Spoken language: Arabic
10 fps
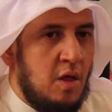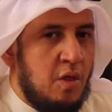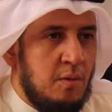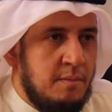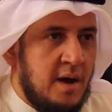
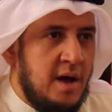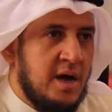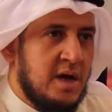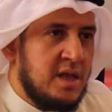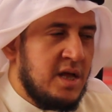ثم
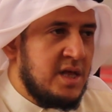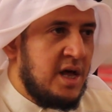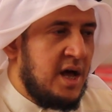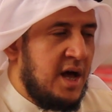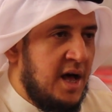
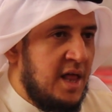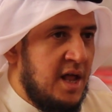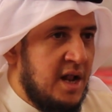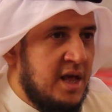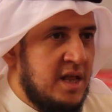اختصر
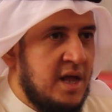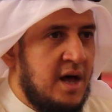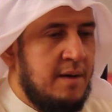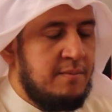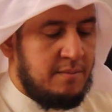هذا
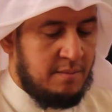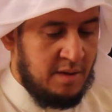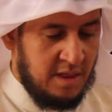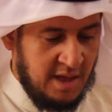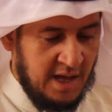الكتاب
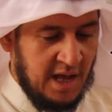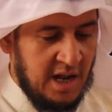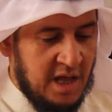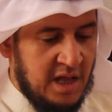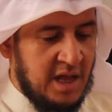من ذاك
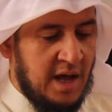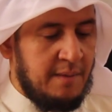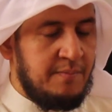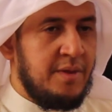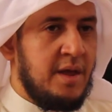
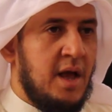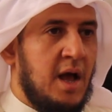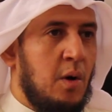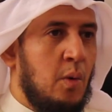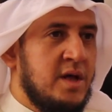الكتاب
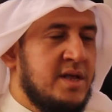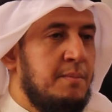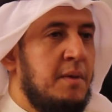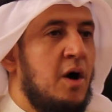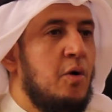
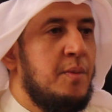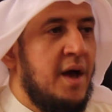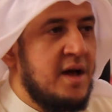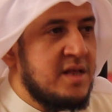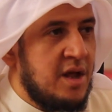وسماه
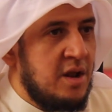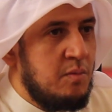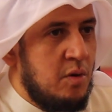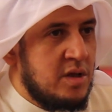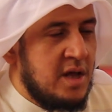بأخصر
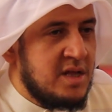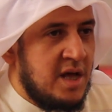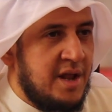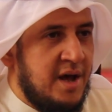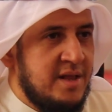
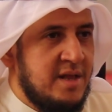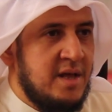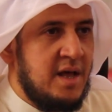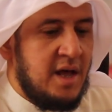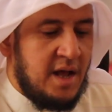المختصرات
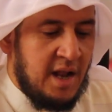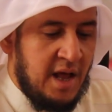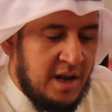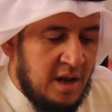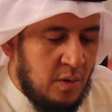
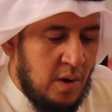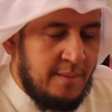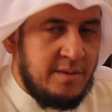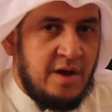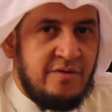لأنه
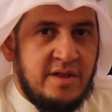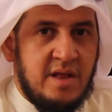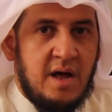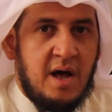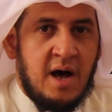لم يجد
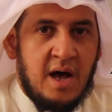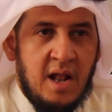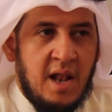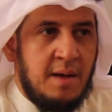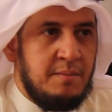
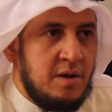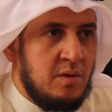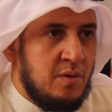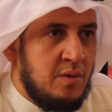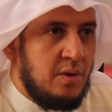أقل
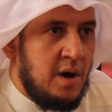منه